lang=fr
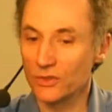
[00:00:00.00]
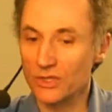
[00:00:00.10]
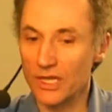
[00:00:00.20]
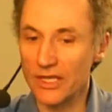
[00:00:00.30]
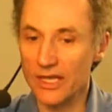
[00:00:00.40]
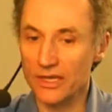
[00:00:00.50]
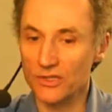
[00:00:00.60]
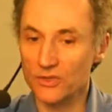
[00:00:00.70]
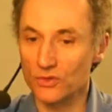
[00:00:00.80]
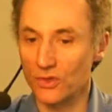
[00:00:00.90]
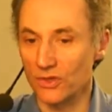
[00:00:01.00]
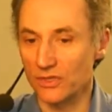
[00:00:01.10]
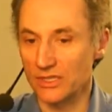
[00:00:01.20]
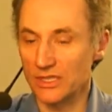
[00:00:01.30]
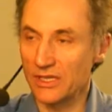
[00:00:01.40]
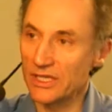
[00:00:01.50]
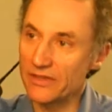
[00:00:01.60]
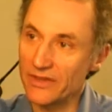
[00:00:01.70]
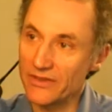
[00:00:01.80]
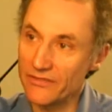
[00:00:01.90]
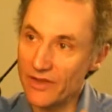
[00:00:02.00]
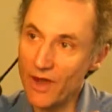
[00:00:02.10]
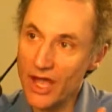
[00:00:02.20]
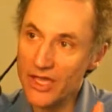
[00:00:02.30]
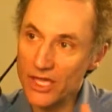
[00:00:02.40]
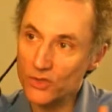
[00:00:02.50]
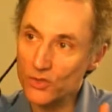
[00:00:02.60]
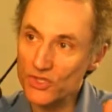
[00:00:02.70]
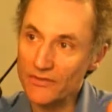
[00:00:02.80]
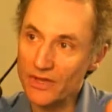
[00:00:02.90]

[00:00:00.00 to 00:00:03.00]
Donc là, il, y a, il, va y avoir un hiatus,